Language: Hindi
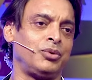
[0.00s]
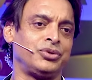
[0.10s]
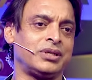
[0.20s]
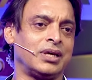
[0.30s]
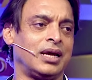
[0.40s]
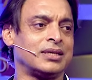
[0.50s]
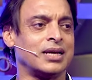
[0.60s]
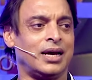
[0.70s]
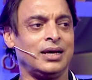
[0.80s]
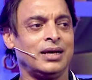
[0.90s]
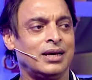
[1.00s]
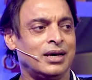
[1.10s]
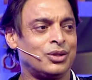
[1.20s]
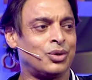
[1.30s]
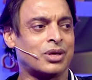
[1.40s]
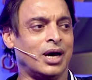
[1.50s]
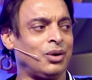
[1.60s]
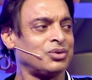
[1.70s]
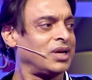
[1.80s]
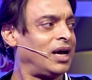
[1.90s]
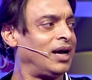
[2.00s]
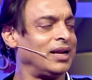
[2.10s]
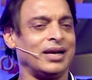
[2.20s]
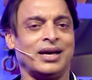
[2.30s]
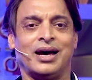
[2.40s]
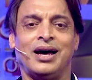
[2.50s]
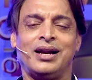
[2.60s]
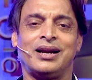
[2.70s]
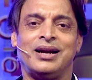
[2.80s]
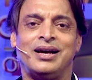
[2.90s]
म्यूजिक के लग जाए तो क्या नुकसान है यार